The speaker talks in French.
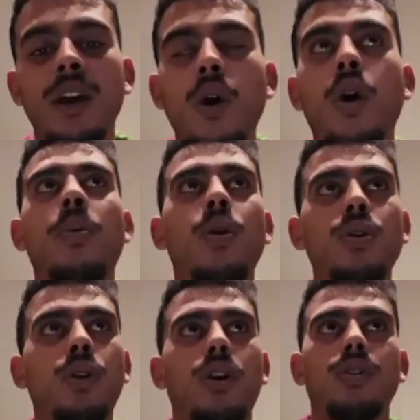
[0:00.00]
au
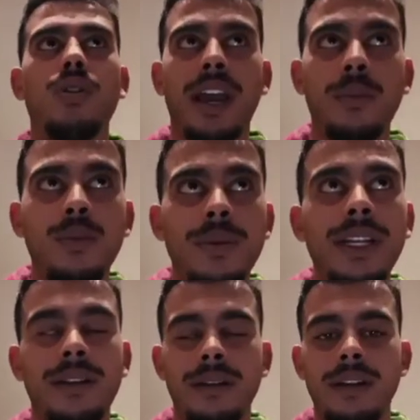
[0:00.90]
procureur de la
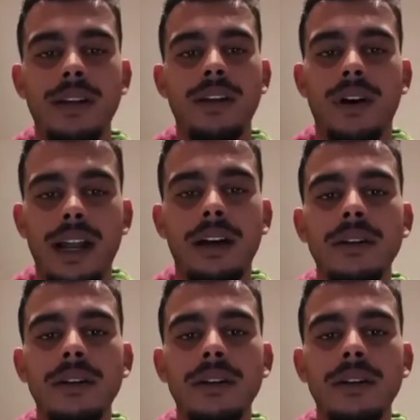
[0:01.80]
République. Voilà.